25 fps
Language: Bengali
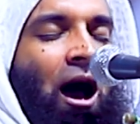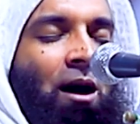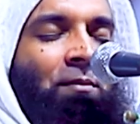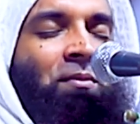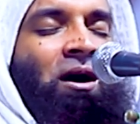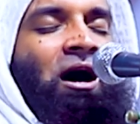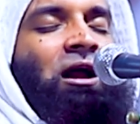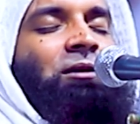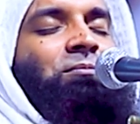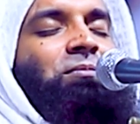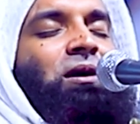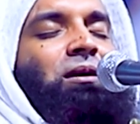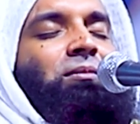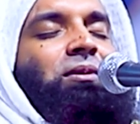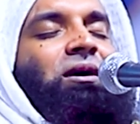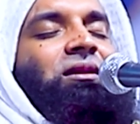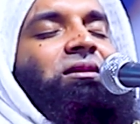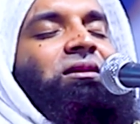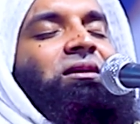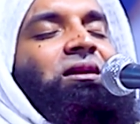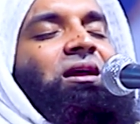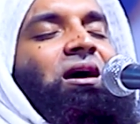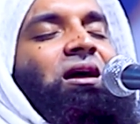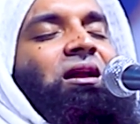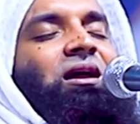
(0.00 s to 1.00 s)
আমার বাবা
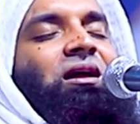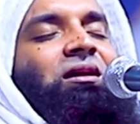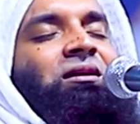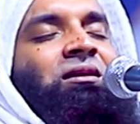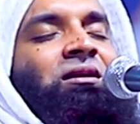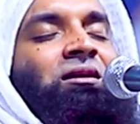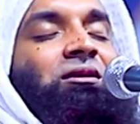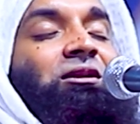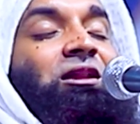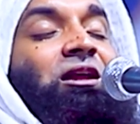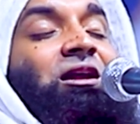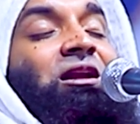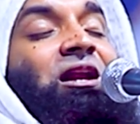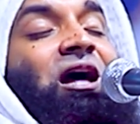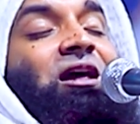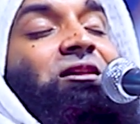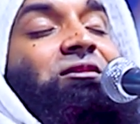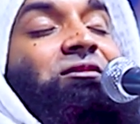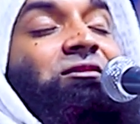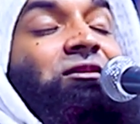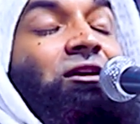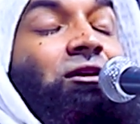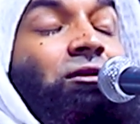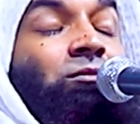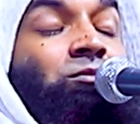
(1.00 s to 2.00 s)
দিদারের নিজের
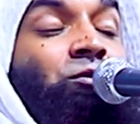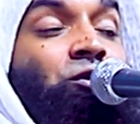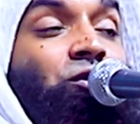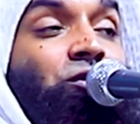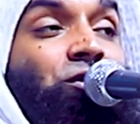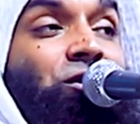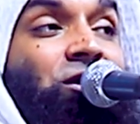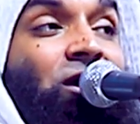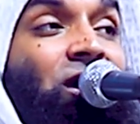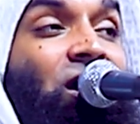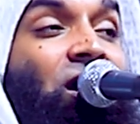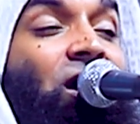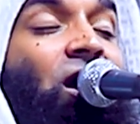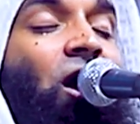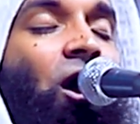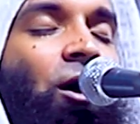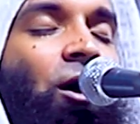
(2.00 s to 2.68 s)
রাষ্ট্রের মধ্যে